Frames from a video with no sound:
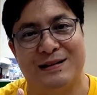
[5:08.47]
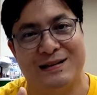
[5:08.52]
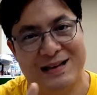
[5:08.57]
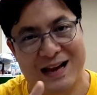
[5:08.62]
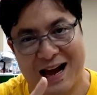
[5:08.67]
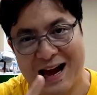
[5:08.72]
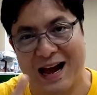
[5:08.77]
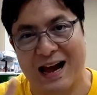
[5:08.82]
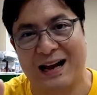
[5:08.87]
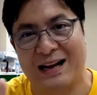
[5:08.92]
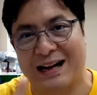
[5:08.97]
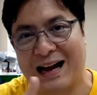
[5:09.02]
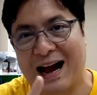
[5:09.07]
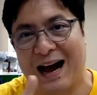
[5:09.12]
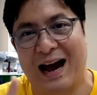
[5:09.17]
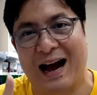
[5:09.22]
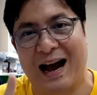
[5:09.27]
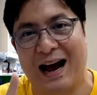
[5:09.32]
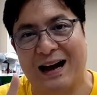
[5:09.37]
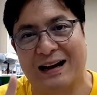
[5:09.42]
หน้า
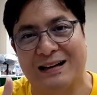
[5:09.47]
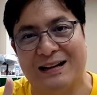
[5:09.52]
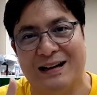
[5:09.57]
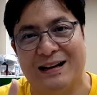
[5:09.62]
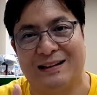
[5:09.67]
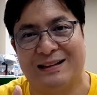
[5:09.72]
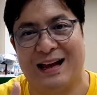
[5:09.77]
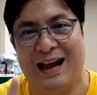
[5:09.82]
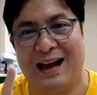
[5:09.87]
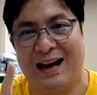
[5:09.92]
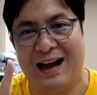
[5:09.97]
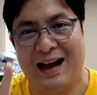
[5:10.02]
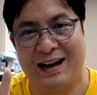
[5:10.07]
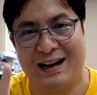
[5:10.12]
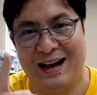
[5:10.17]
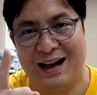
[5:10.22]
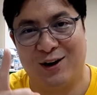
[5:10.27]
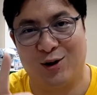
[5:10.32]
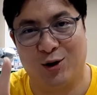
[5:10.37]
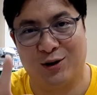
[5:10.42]
กาก แต่ถ้า
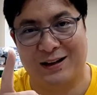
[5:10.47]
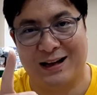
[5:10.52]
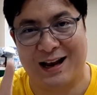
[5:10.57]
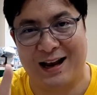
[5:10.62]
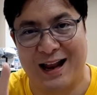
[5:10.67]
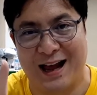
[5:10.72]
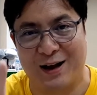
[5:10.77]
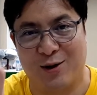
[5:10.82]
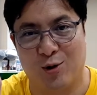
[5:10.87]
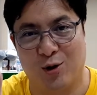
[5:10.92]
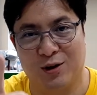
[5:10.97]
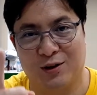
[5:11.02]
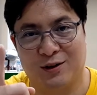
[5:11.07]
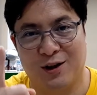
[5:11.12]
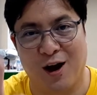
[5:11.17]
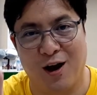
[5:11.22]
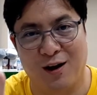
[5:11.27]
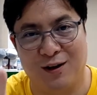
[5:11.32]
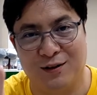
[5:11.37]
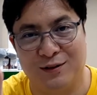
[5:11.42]
นั่งรถกันหลายคน
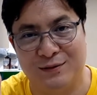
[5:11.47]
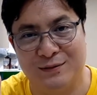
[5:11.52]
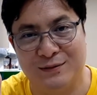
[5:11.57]
ต้อง